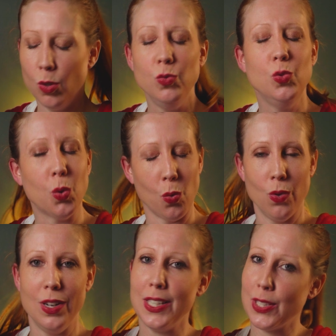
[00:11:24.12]
non,
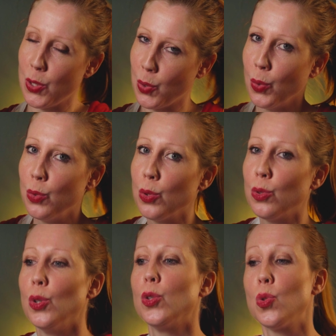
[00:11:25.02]
les
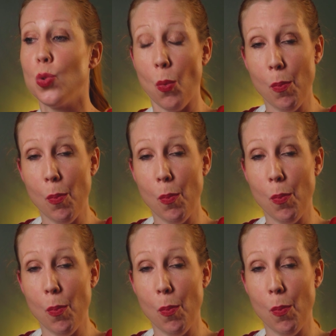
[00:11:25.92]
astronautes sont